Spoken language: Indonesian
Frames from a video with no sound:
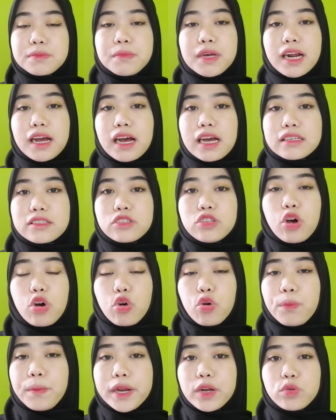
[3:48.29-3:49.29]
berkas
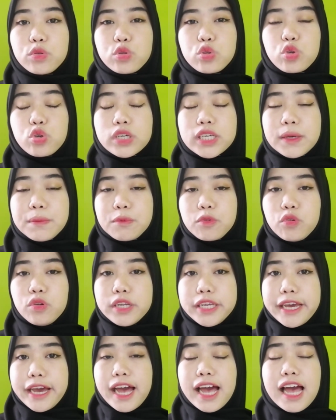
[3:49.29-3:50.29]
dokumen untuk KIP
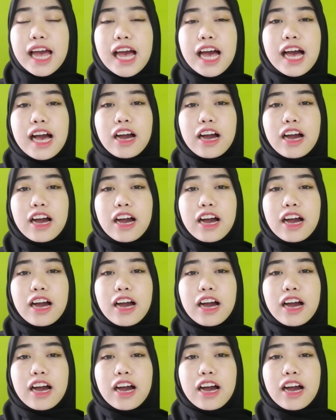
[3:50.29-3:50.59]
kuliah